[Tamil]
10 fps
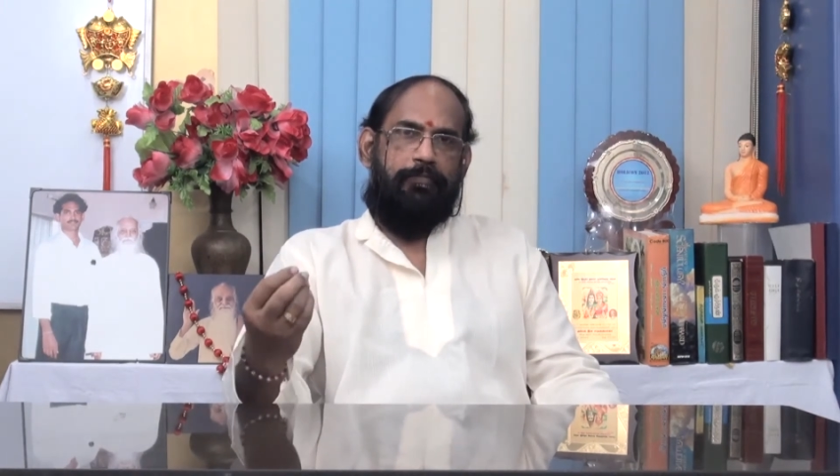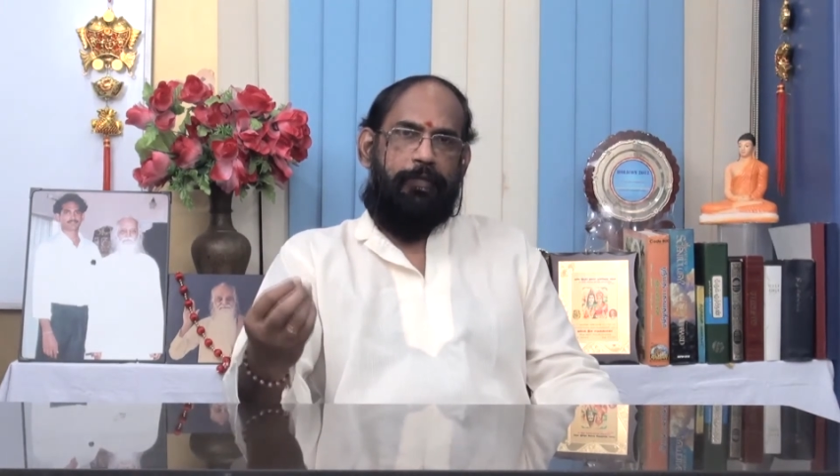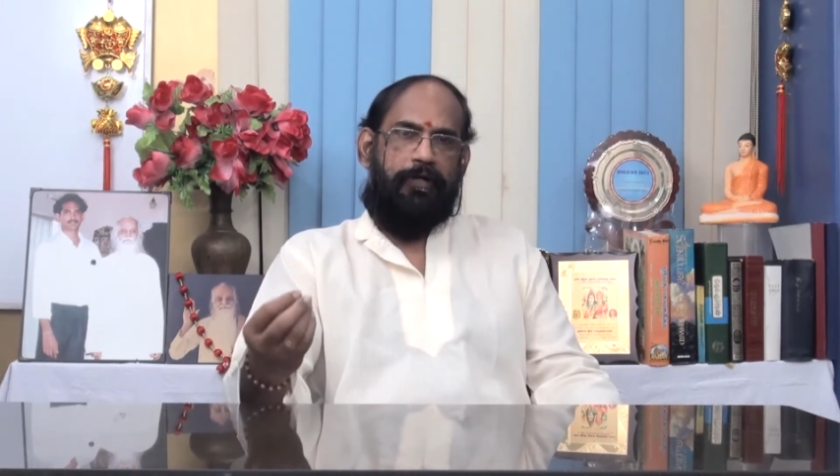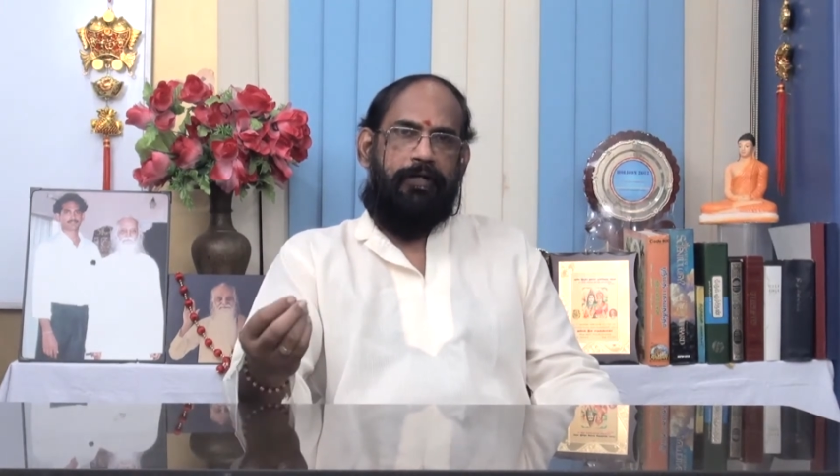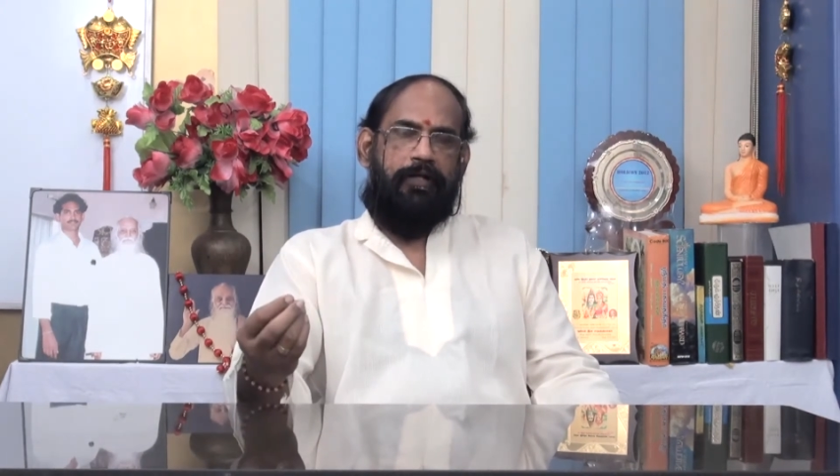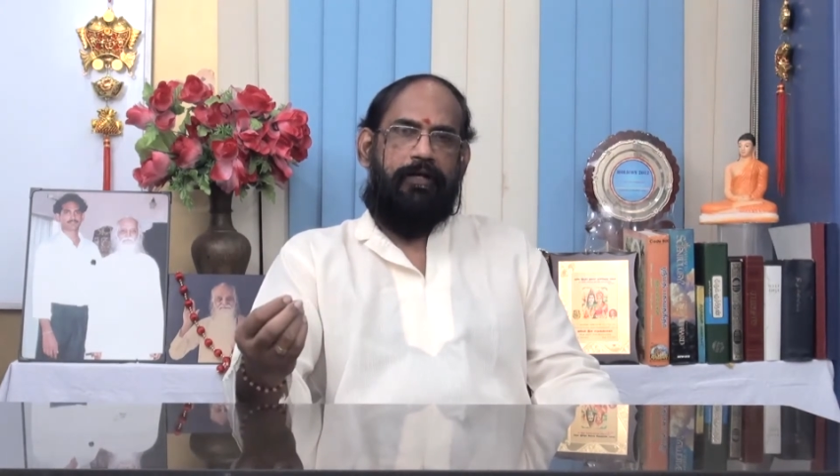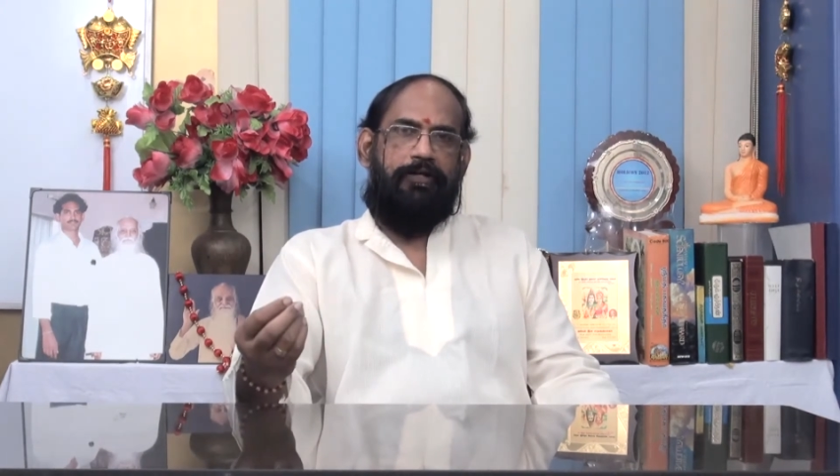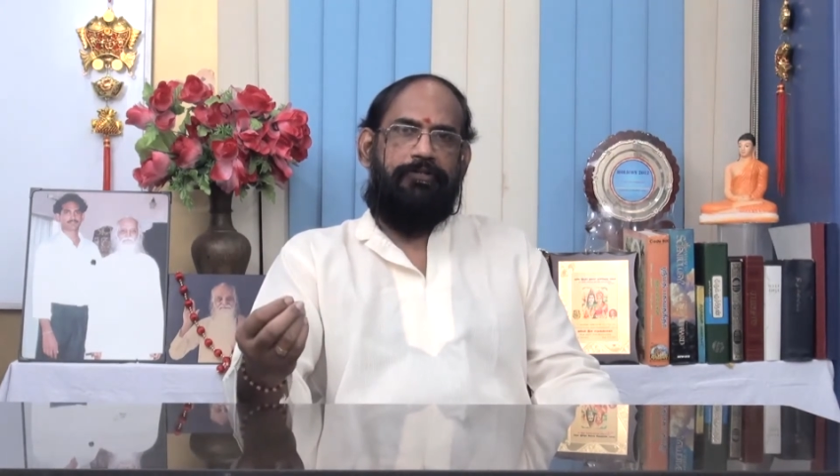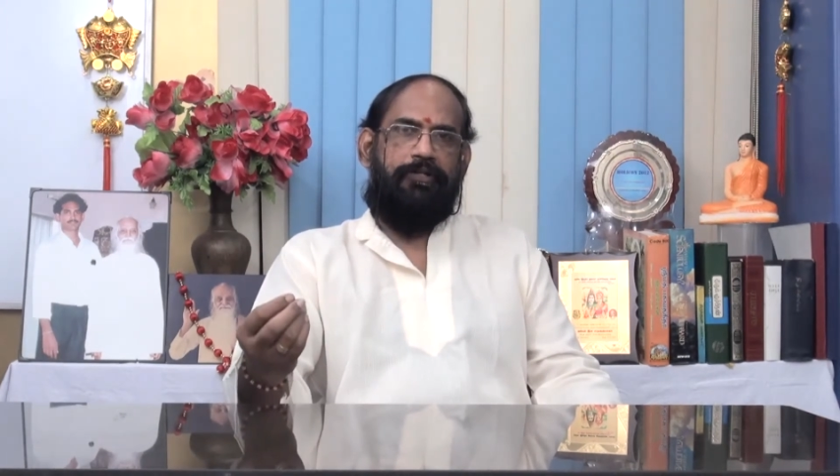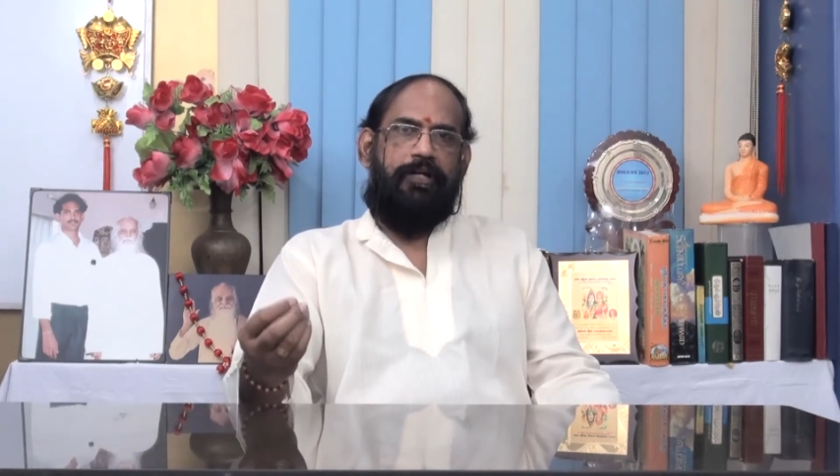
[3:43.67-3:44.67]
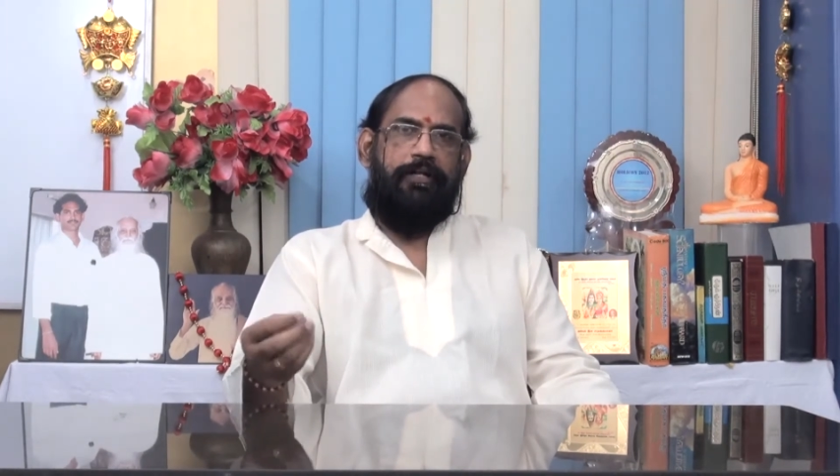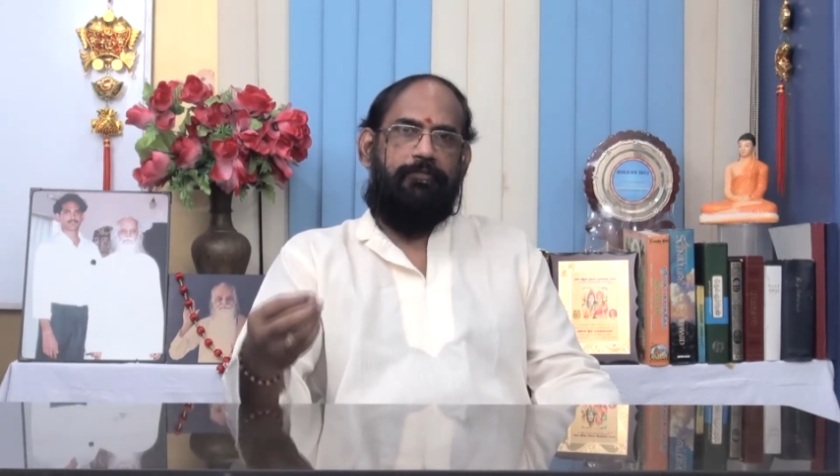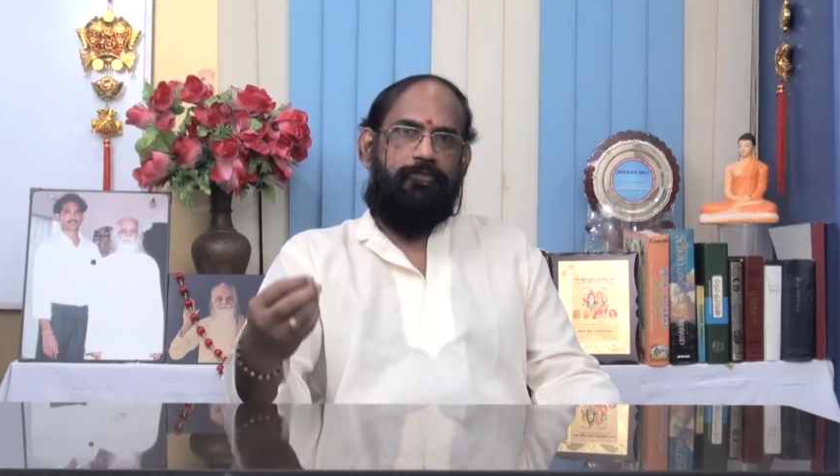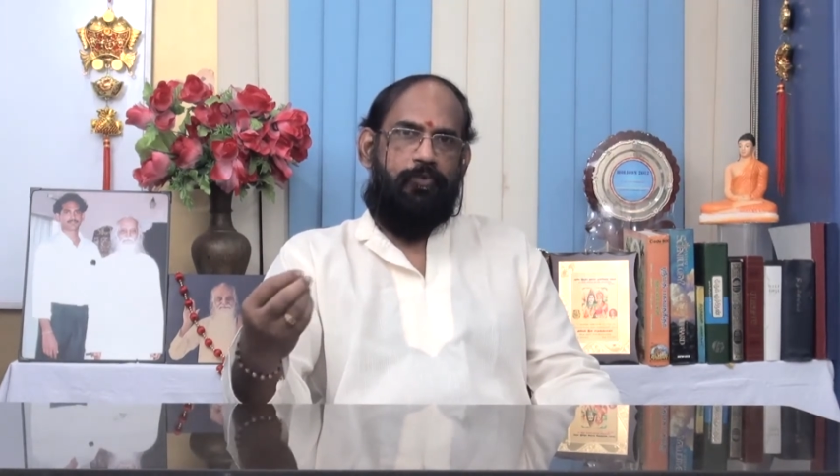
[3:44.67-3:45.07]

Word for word: பட்ட கருத்துக்களையும்